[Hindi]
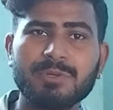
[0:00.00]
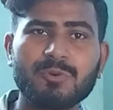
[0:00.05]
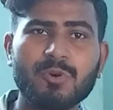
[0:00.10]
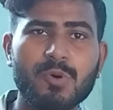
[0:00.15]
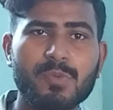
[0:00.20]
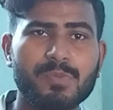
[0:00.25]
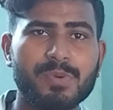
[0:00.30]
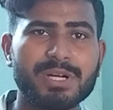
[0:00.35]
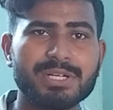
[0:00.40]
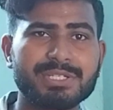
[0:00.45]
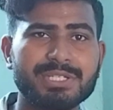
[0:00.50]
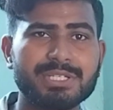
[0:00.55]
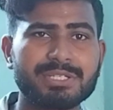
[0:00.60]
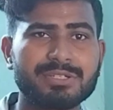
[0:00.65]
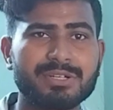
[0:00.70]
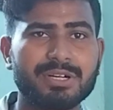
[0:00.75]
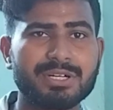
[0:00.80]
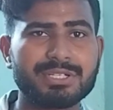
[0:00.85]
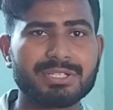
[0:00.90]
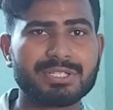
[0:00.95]
टीवी को
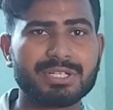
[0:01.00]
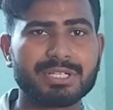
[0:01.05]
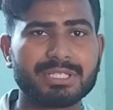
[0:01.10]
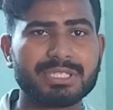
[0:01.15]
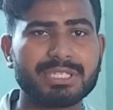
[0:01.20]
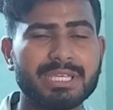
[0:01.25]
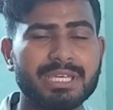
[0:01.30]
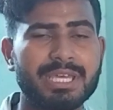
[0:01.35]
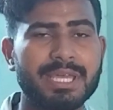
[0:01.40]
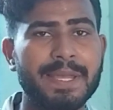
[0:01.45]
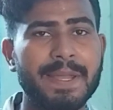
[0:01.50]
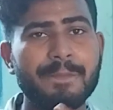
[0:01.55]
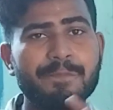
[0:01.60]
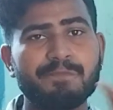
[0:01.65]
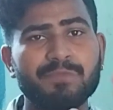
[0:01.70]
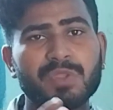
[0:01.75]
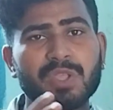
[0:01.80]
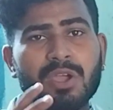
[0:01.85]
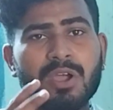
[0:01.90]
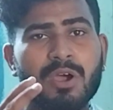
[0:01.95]
परचेज़ कर सकते हैं
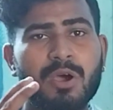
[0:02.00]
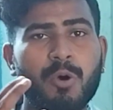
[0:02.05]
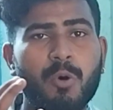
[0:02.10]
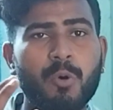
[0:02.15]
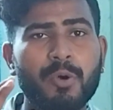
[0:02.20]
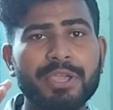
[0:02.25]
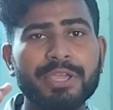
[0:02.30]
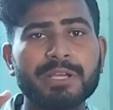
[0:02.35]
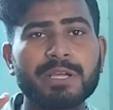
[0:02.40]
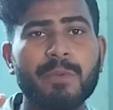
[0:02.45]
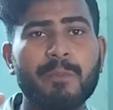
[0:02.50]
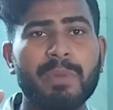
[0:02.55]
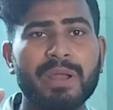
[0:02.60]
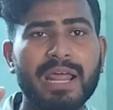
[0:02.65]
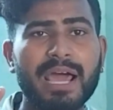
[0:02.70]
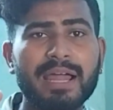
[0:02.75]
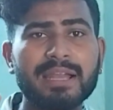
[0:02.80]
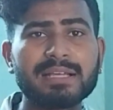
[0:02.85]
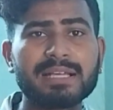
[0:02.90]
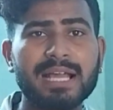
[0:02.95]
वो एक
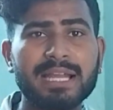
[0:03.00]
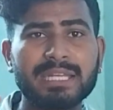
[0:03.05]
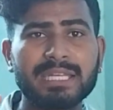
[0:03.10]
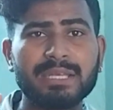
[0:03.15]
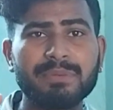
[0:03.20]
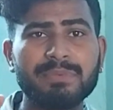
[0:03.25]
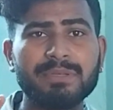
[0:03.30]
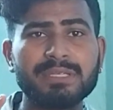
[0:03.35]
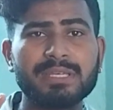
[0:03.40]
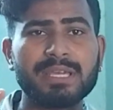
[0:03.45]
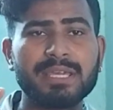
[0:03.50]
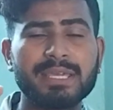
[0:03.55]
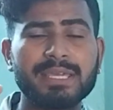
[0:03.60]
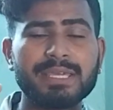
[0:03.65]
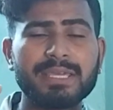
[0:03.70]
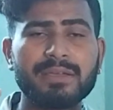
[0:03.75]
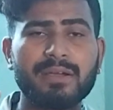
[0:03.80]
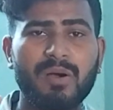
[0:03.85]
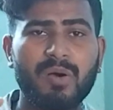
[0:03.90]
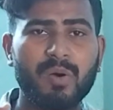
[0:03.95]
ब्रांड का टीवी
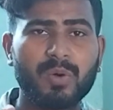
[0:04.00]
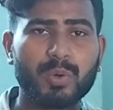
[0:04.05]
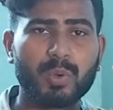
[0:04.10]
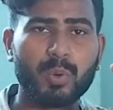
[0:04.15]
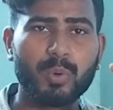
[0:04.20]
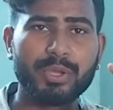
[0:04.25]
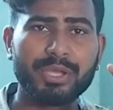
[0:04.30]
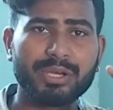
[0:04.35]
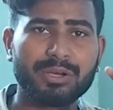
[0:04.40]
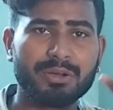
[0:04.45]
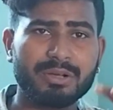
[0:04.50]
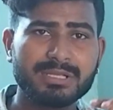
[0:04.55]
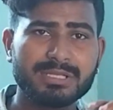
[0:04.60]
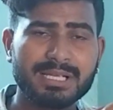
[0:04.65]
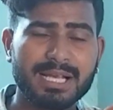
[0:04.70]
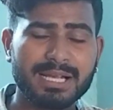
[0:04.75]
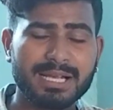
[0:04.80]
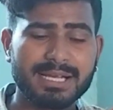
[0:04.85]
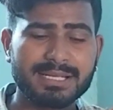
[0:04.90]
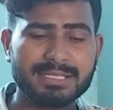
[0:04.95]
है और वो एक
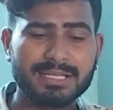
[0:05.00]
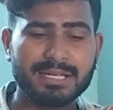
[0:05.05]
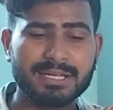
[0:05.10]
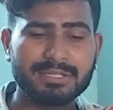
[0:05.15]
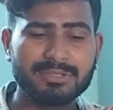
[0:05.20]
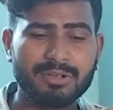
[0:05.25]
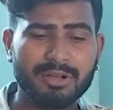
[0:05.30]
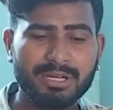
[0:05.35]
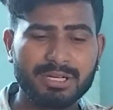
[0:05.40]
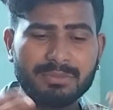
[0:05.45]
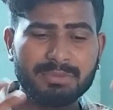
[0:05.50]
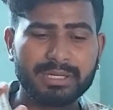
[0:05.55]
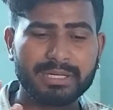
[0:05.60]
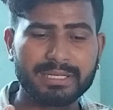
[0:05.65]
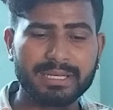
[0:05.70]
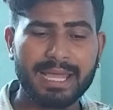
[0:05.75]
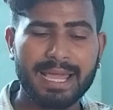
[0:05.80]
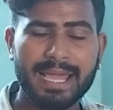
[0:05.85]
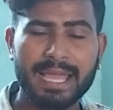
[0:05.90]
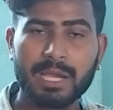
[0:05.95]
अच्छा खासा रिजल्ट भी
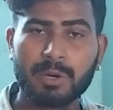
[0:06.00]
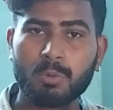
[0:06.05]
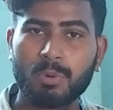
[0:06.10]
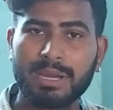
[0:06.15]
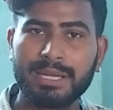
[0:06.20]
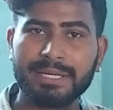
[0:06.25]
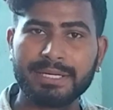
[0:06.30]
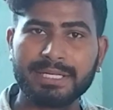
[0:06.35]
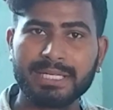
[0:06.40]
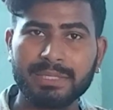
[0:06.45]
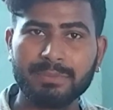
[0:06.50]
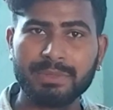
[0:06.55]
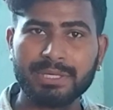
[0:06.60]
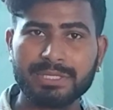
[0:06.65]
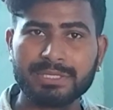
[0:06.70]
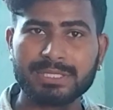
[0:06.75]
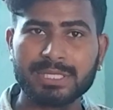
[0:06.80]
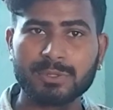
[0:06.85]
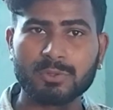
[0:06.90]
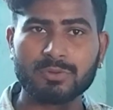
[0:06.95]
देता है क्वालिटी
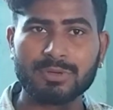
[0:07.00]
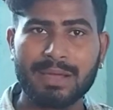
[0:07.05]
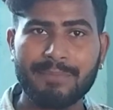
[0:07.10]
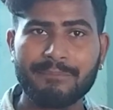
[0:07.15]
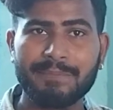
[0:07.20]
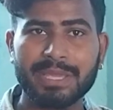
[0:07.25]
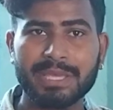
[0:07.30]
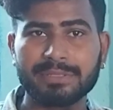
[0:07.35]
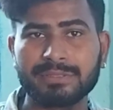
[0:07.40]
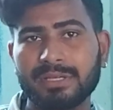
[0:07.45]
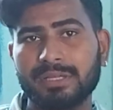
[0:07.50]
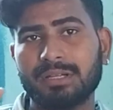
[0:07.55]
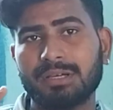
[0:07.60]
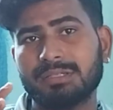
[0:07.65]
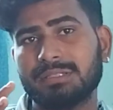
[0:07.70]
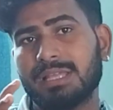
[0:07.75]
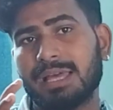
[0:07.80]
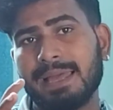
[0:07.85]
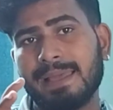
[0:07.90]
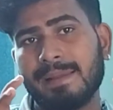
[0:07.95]
भी इससे थोड़ा बेहतर
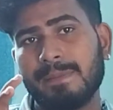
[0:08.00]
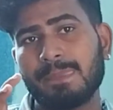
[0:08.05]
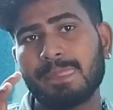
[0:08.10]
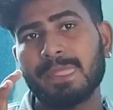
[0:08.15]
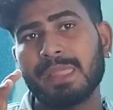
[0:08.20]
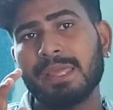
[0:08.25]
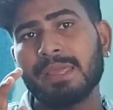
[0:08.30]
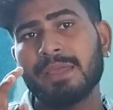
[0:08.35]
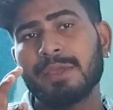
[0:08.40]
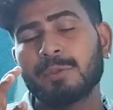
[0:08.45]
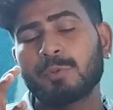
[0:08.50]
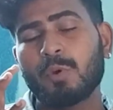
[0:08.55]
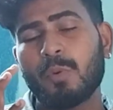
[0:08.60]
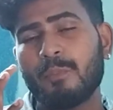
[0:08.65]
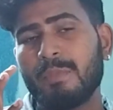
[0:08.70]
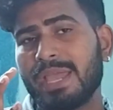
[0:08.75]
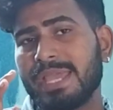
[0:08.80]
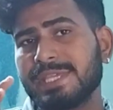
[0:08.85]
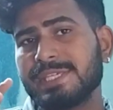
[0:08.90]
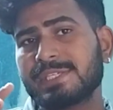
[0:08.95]
रहता है तो
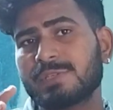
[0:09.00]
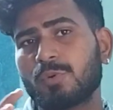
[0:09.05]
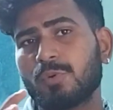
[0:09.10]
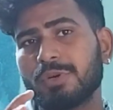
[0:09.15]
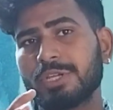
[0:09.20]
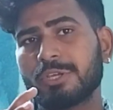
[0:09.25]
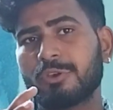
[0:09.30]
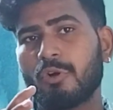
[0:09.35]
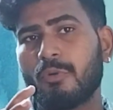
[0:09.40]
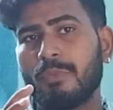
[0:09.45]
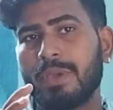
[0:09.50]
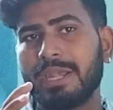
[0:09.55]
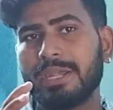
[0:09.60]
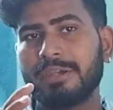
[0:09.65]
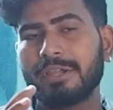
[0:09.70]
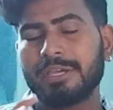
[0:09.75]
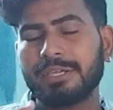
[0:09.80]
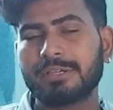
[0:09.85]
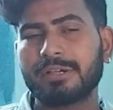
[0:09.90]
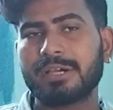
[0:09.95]
मैं इसको रिकमेंड
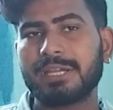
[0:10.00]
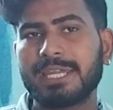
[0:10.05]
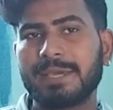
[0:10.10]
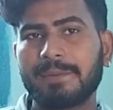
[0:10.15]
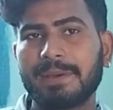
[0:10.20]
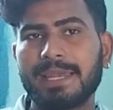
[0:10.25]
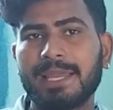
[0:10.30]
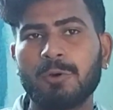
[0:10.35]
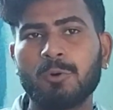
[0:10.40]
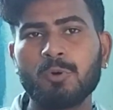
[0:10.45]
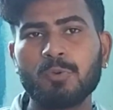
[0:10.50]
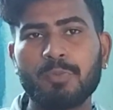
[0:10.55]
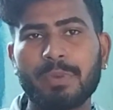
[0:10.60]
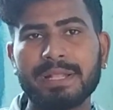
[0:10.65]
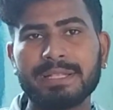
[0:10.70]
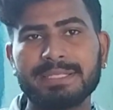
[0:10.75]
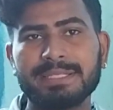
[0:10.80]
नहीं करने वाला हूँ